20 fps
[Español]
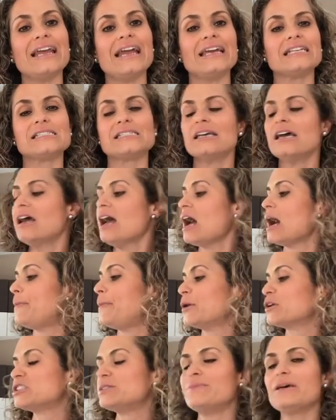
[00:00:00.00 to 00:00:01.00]
es
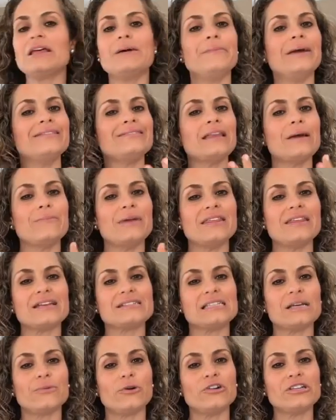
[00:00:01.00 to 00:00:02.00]
aproximadamente media
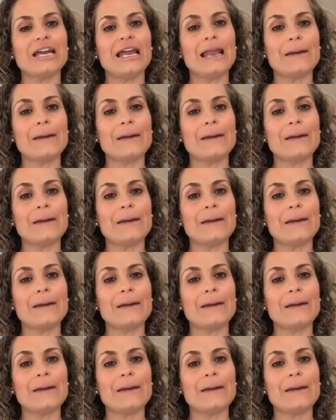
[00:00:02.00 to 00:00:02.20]
cebolla,